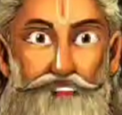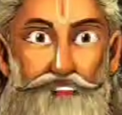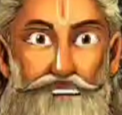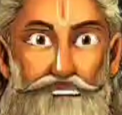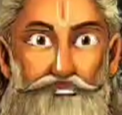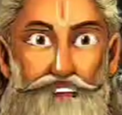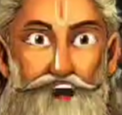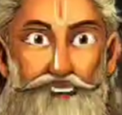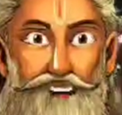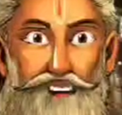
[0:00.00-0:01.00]
आसान
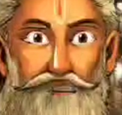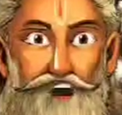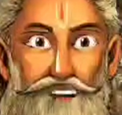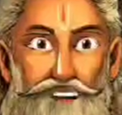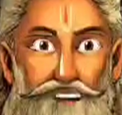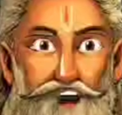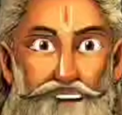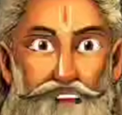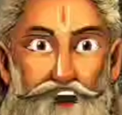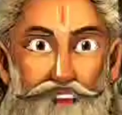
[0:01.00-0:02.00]
होंगे
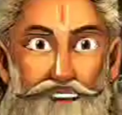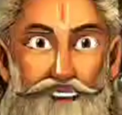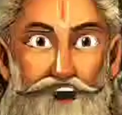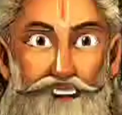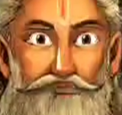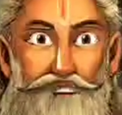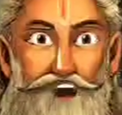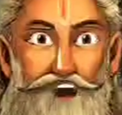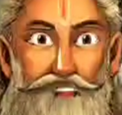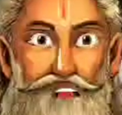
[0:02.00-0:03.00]
सभी
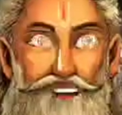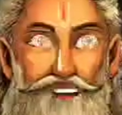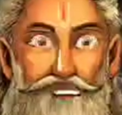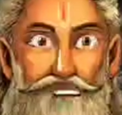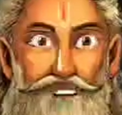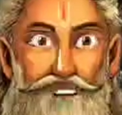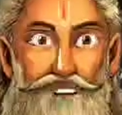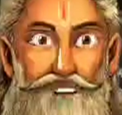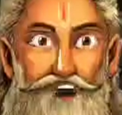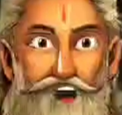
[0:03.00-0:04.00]
बर्तनों में यह दो
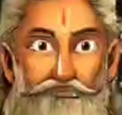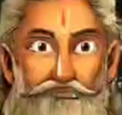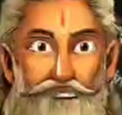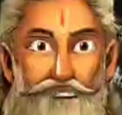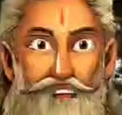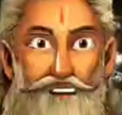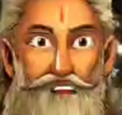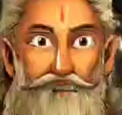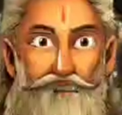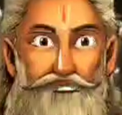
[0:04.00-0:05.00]
चीजें बहुत
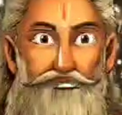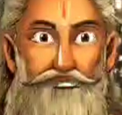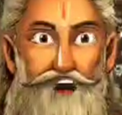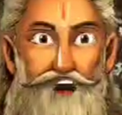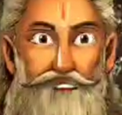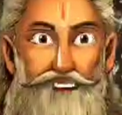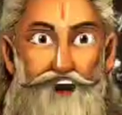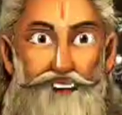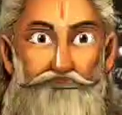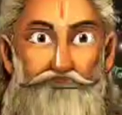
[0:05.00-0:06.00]
सम्मान के योग्य
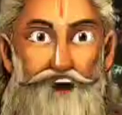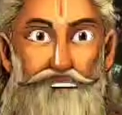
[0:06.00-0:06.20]
हैं